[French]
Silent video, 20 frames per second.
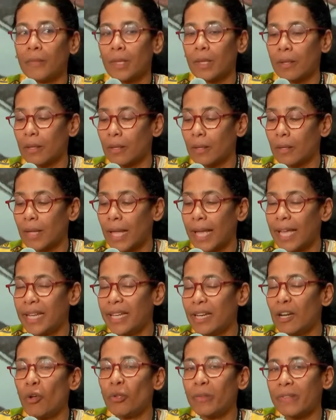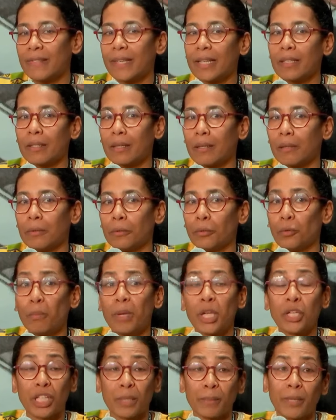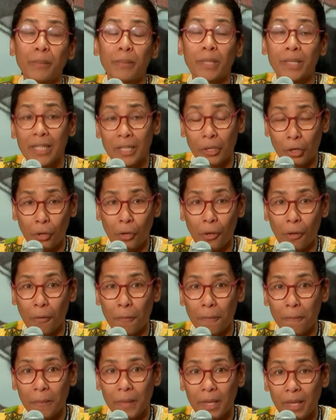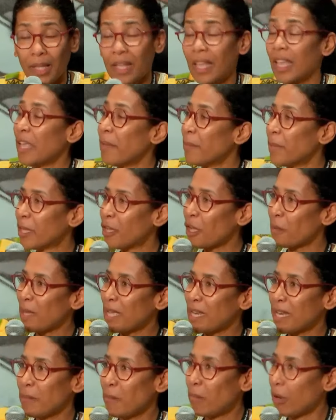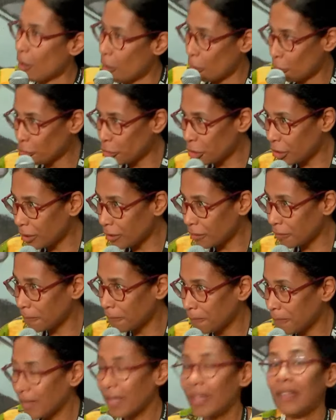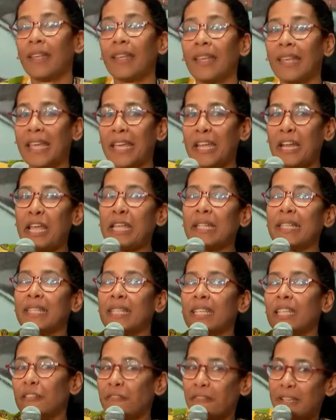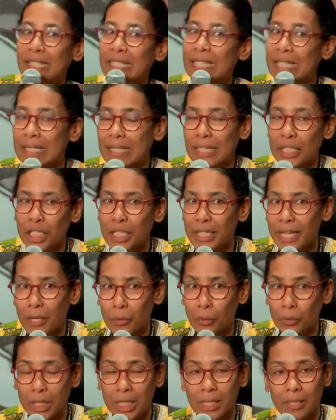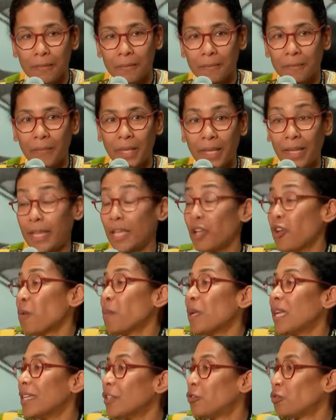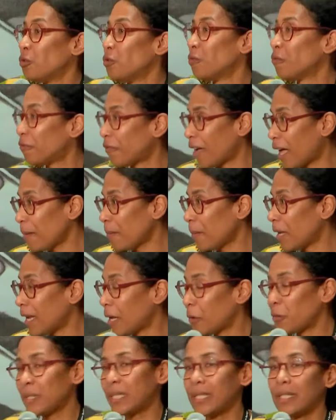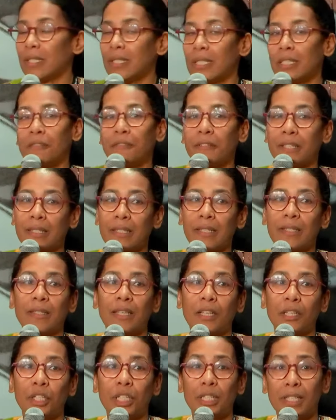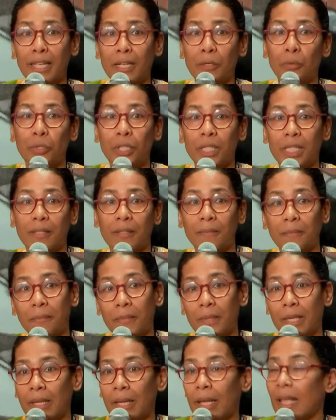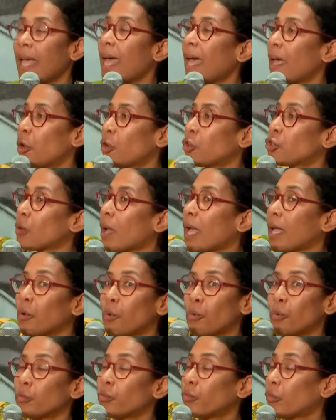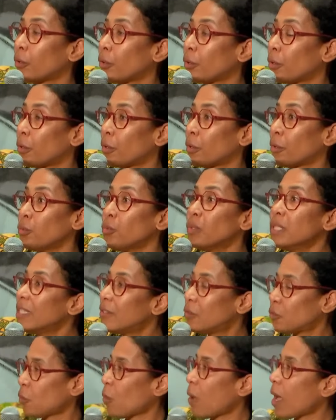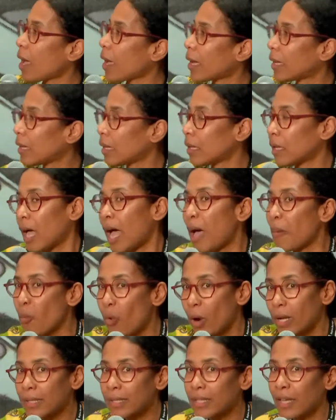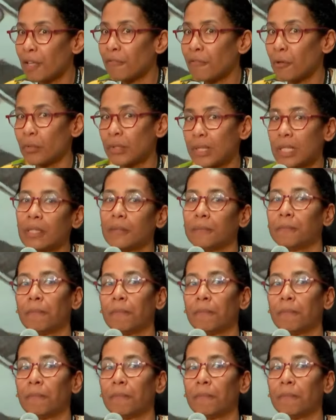euh, elle est l'ancêtre de Benjamin Banneker. Mais comme elle est blanche, elle a été effacée de sa généalogie. Et comme elle est une femme, elle a aussi été effacée de sa généalogie. Alors je raconte euh, une histoire qui est à moitié inventée,